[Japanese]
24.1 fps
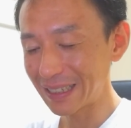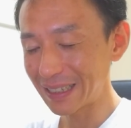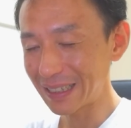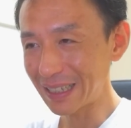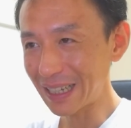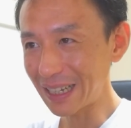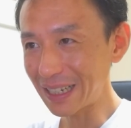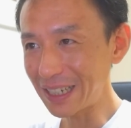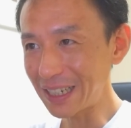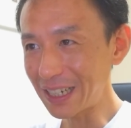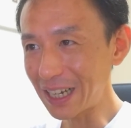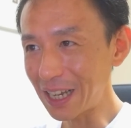
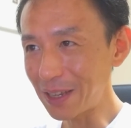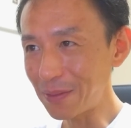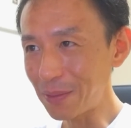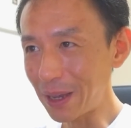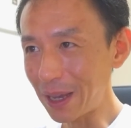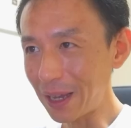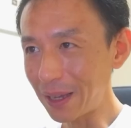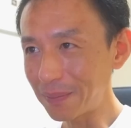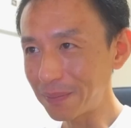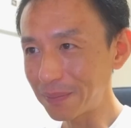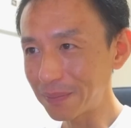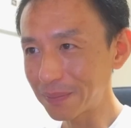さあ、2回
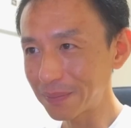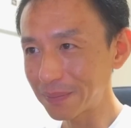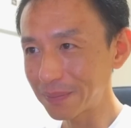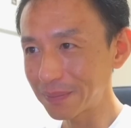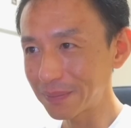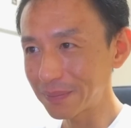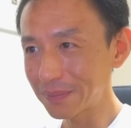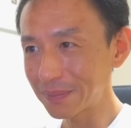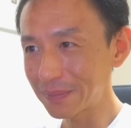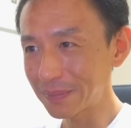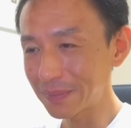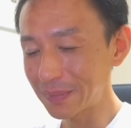目。
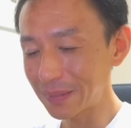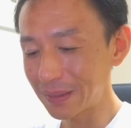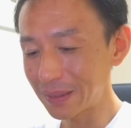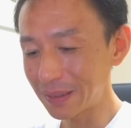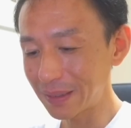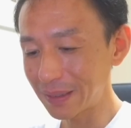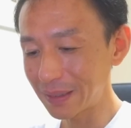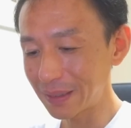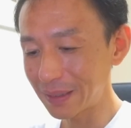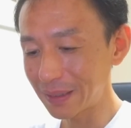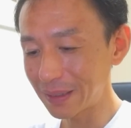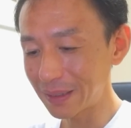
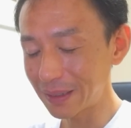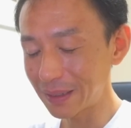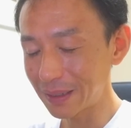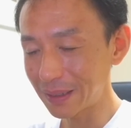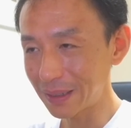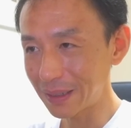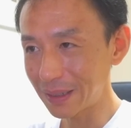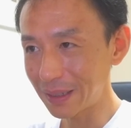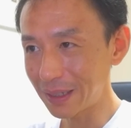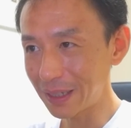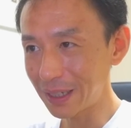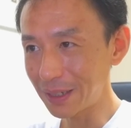
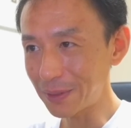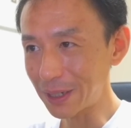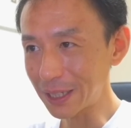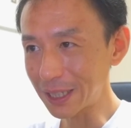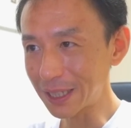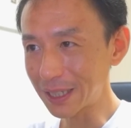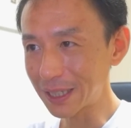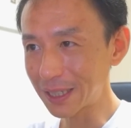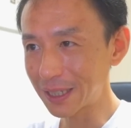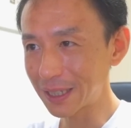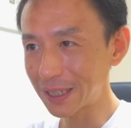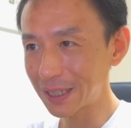いきま
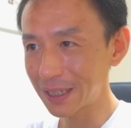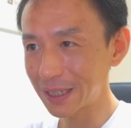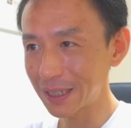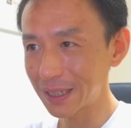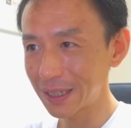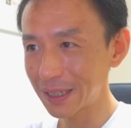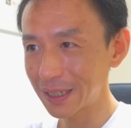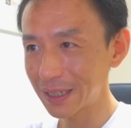す